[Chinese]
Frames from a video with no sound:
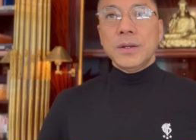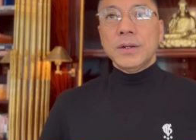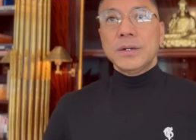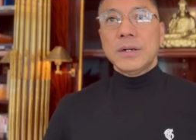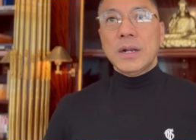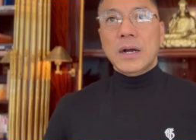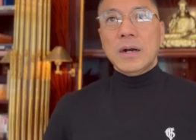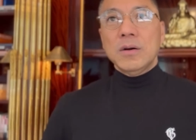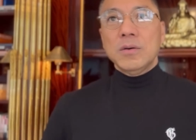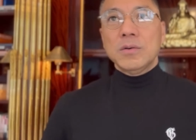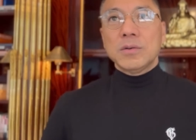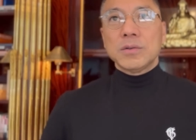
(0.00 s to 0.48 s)

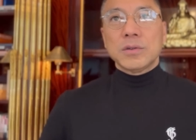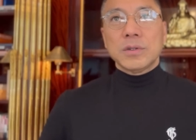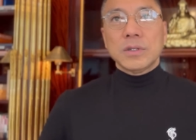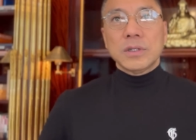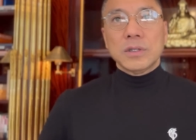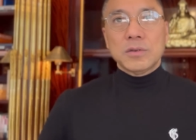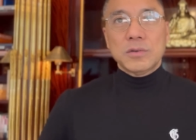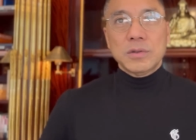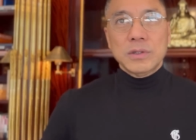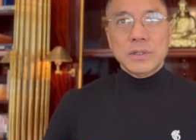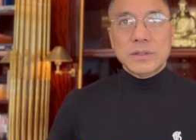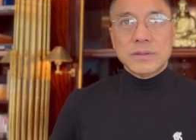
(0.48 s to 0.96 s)
然后我觉得
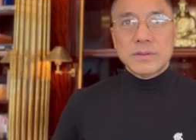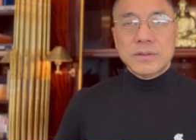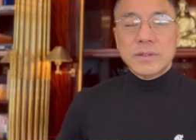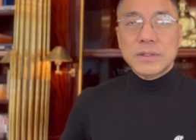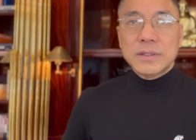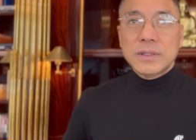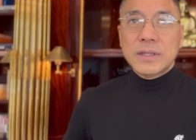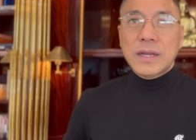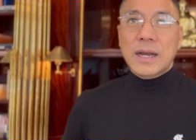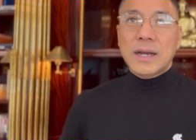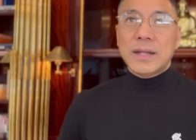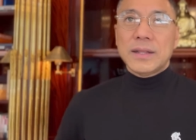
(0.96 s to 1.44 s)
对
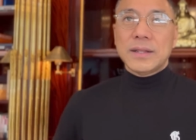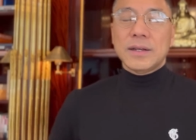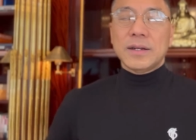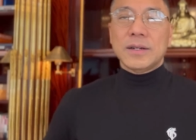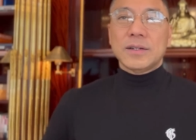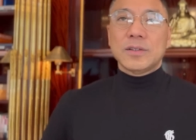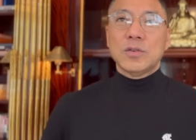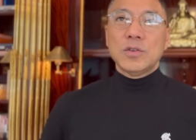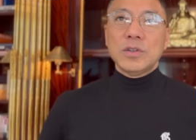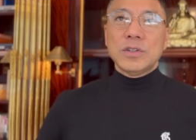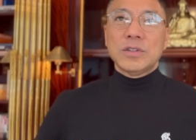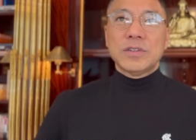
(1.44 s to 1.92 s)
曾家
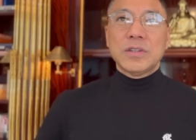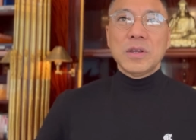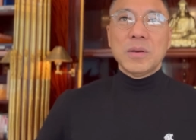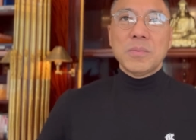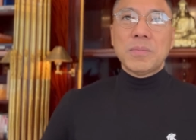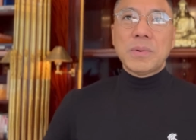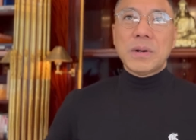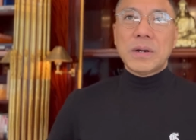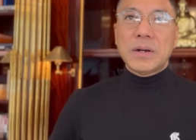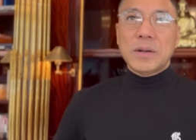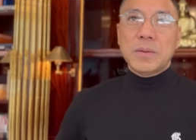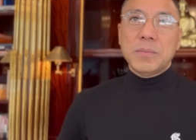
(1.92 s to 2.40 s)
呢，对曾
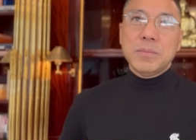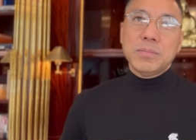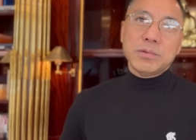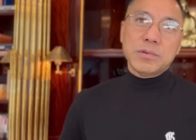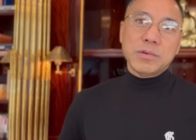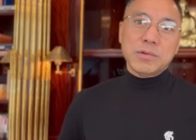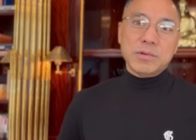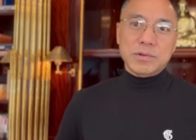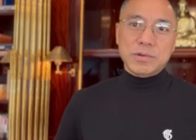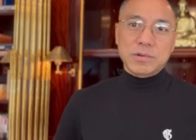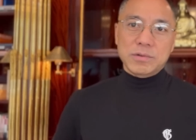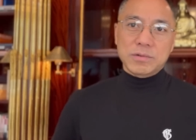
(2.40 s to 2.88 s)
本人不
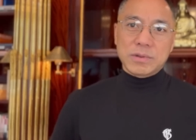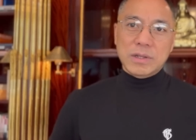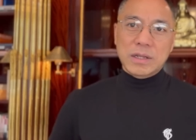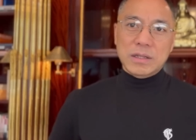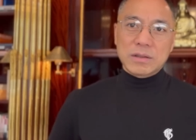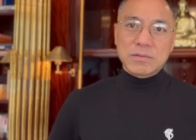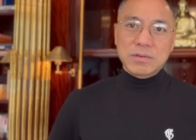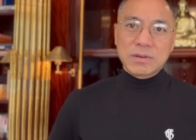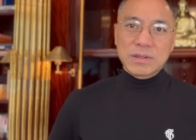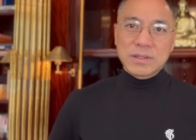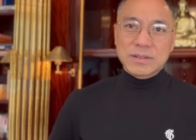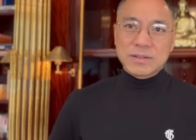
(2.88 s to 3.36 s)
动手，但
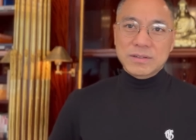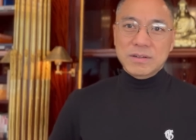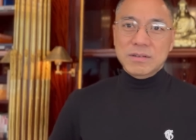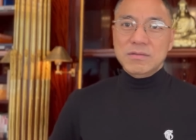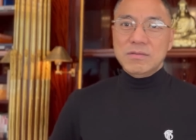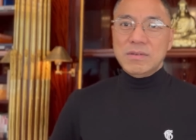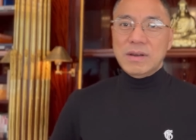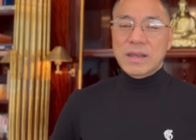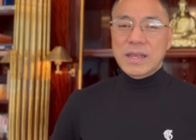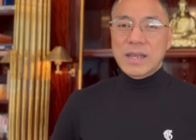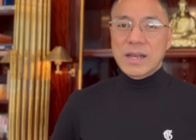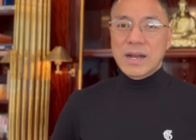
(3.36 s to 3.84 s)
对曾
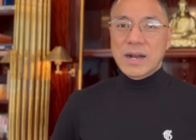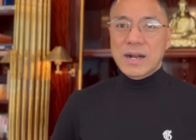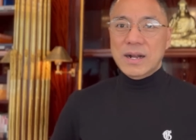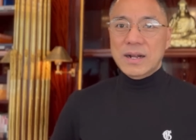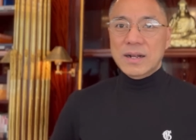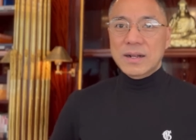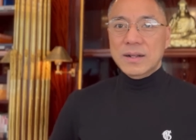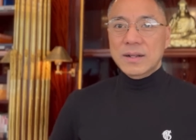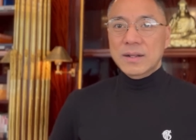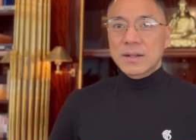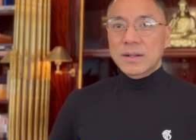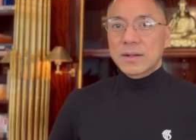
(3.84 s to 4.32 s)
维呀、
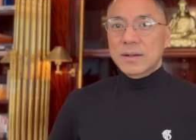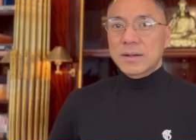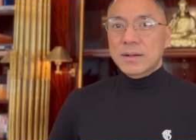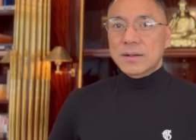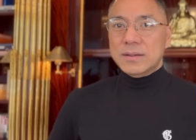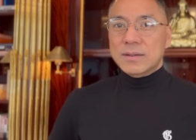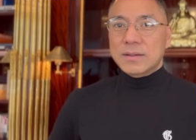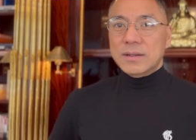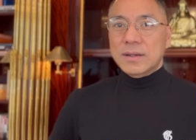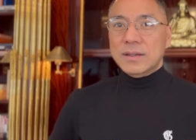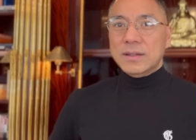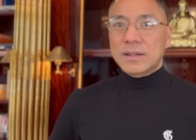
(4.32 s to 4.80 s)

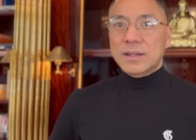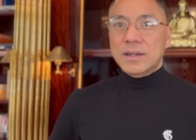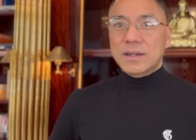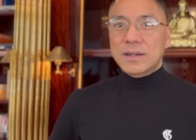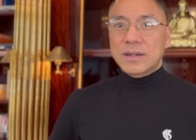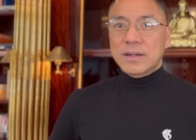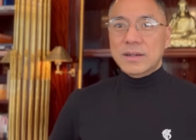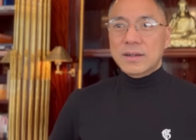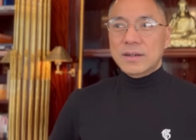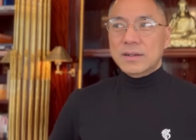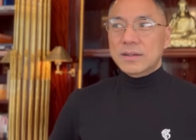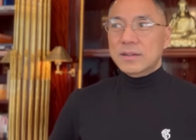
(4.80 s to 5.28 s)
曾
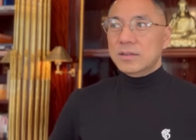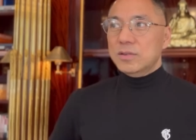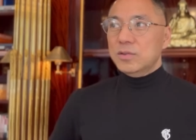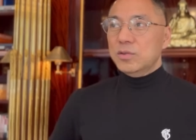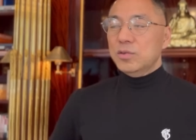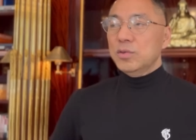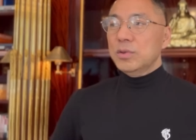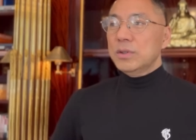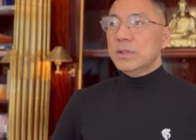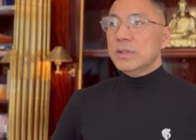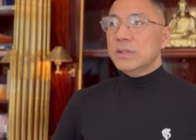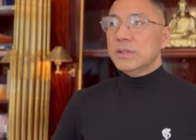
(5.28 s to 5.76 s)
的
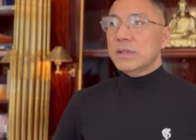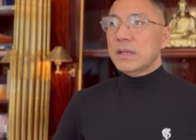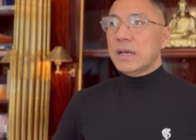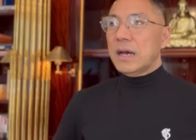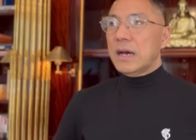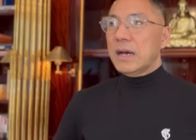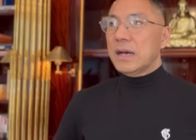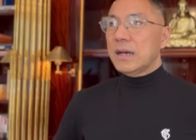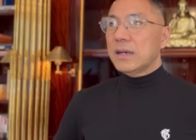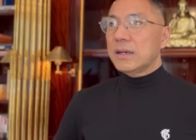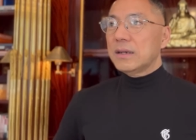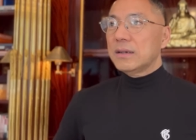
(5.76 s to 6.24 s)
孙子
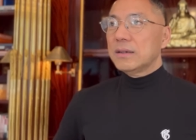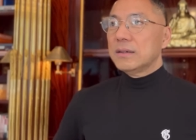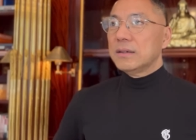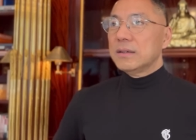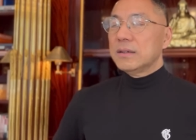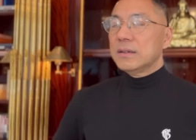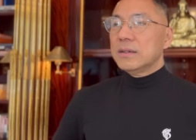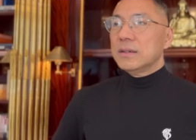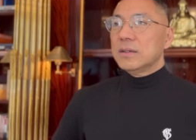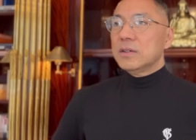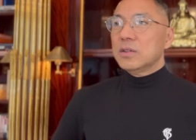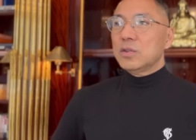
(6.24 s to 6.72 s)
啊、
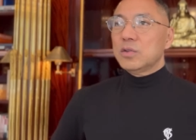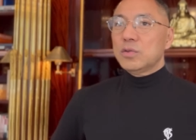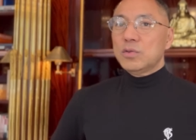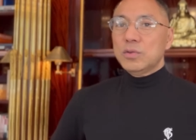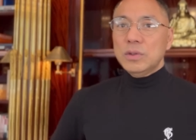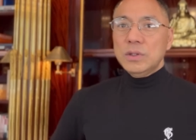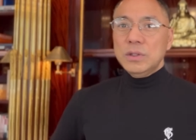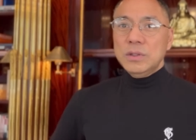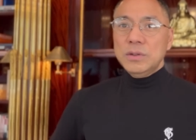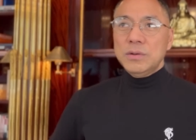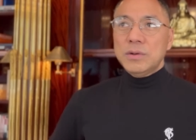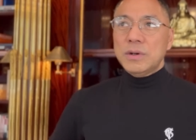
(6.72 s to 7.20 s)

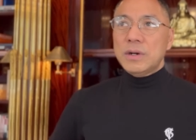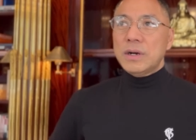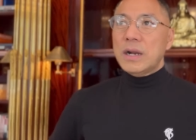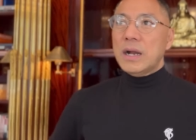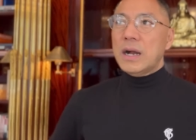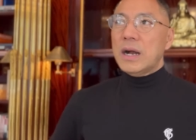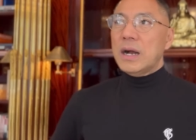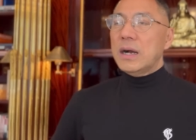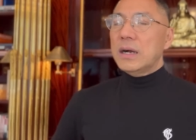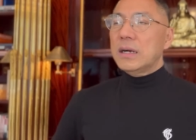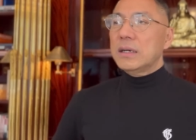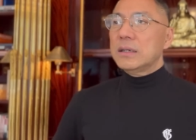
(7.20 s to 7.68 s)
孙女
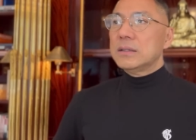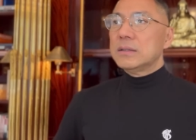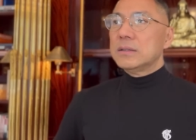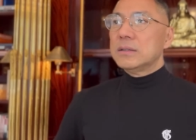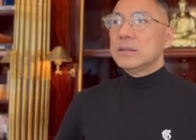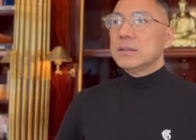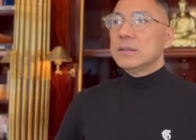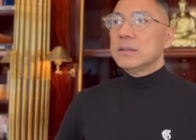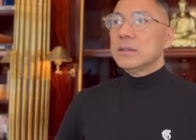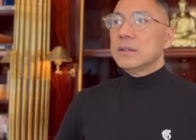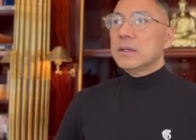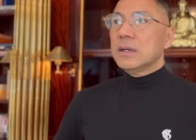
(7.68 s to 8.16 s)
啊、
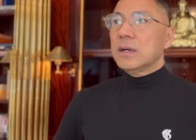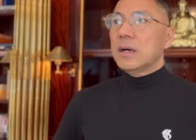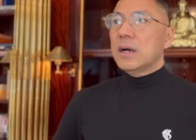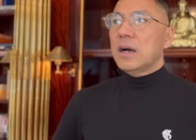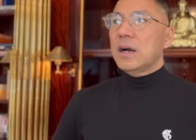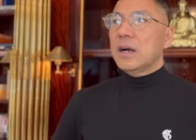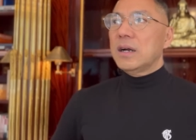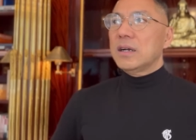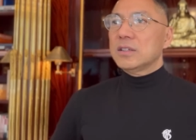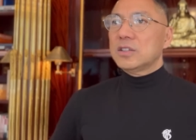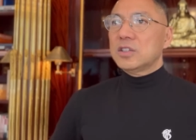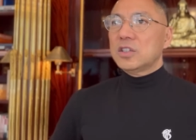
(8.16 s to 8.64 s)

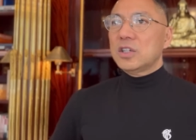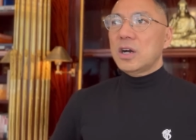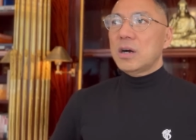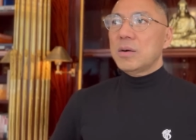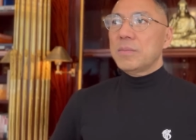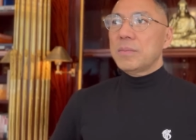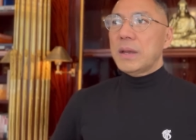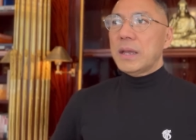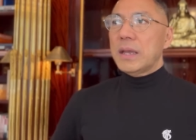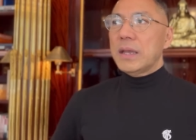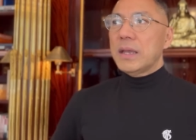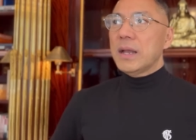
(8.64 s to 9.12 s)
啊
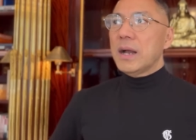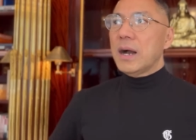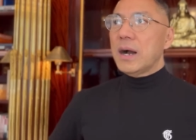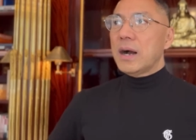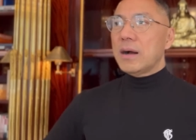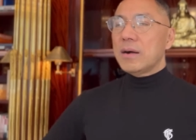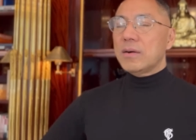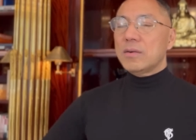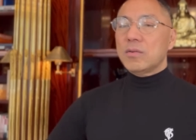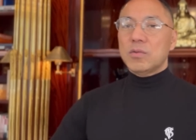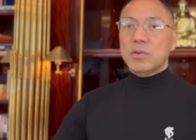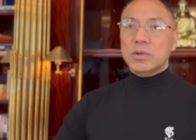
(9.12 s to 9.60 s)
蒋梅
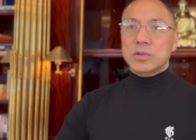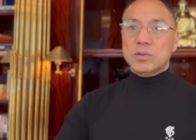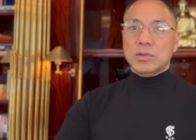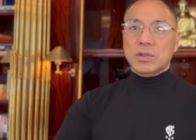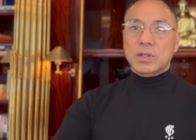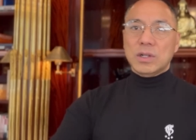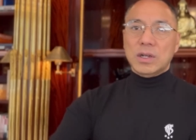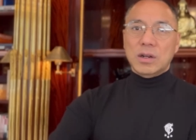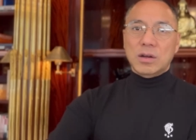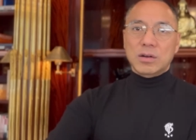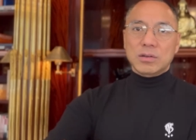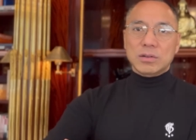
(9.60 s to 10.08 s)
呀，我觉
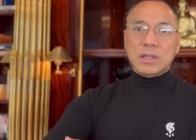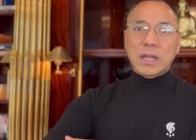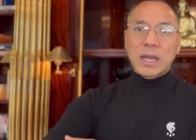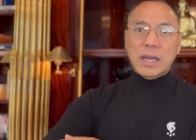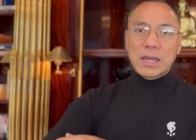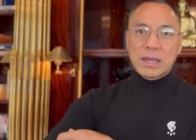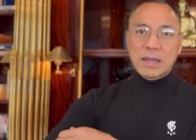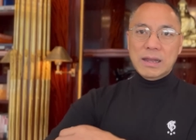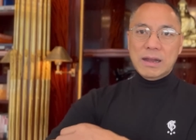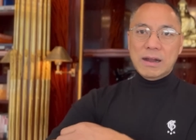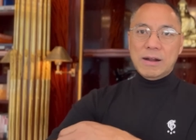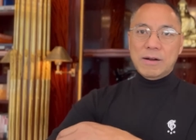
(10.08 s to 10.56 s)
得老戴
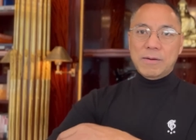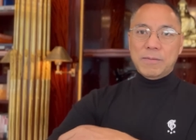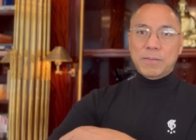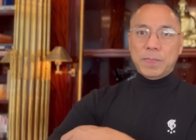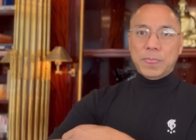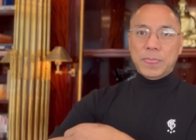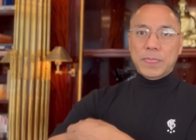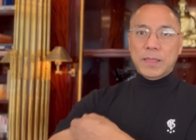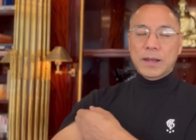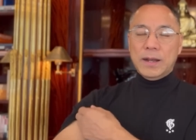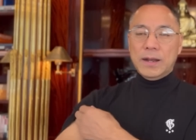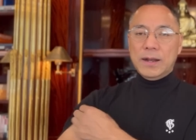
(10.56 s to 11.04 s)
呀、
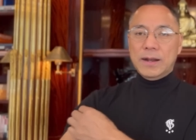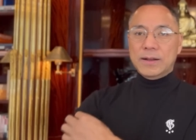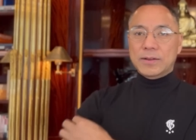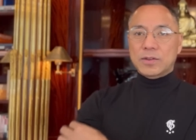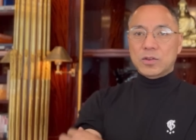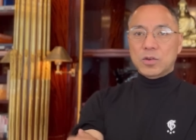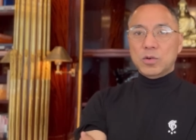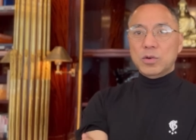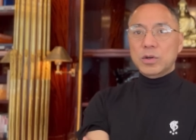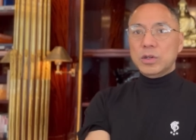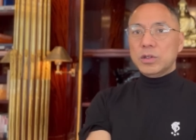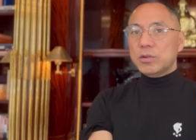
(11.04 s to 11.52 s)
啊
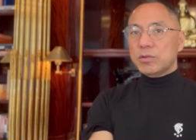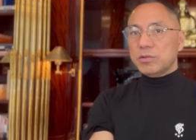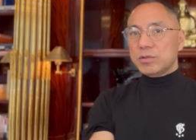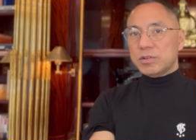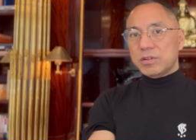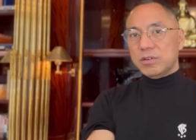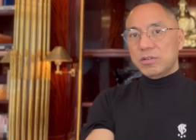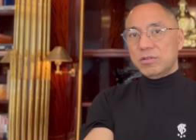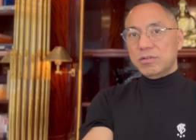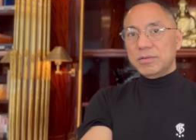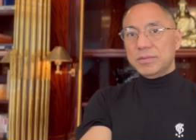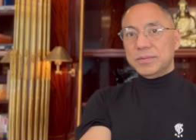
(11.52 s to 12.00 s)
都会动
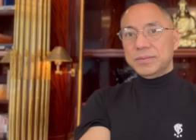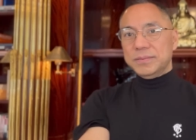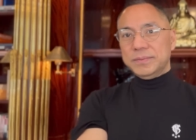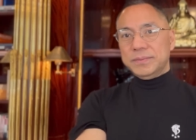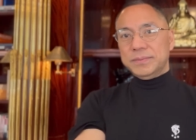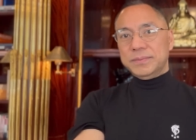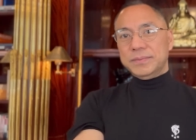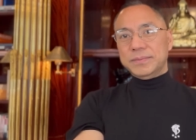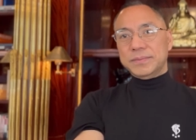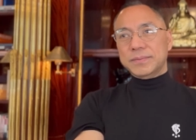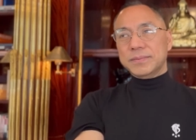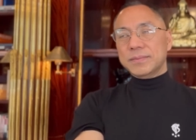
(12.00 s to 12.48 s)
手。
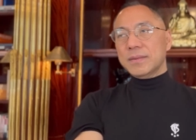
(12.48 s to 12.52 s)
嗯，